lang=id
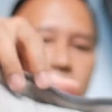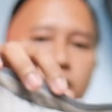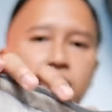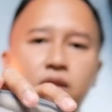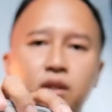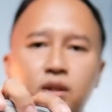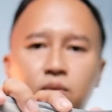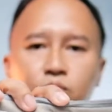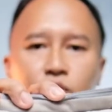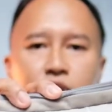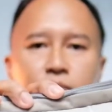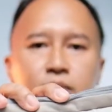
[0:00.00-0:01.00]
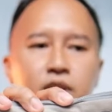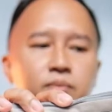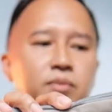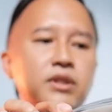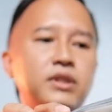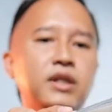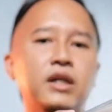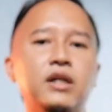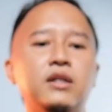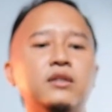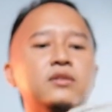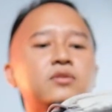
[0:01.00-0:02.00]
jadi buat teman-teman
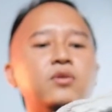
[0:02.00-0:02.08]
yang